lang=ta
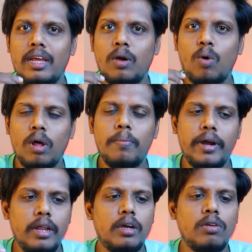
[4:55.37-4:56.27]
நிறைய குளறுபடி
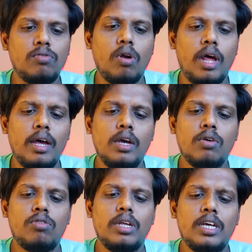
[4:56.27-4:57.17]
இருக்குன்னு சொல்லலாம்
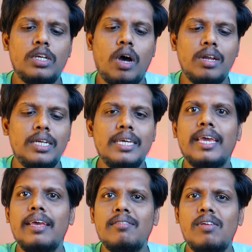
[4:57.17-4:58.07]
ஸோ இந்த சார்ஜிங்
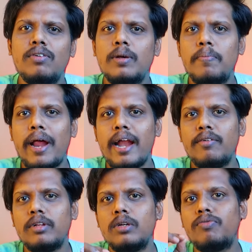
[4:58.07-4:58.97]
கேஸில் வந்து பிராண்ட்
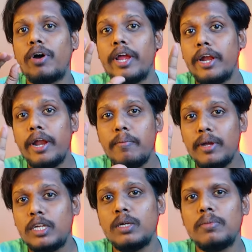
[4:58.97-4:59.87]
வந்து ஃபைவ் ஹண்ட்ரட்
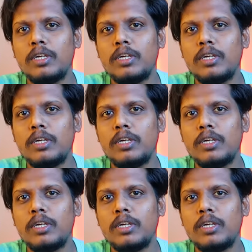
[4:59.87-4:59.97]
எம்ஏஹ்னு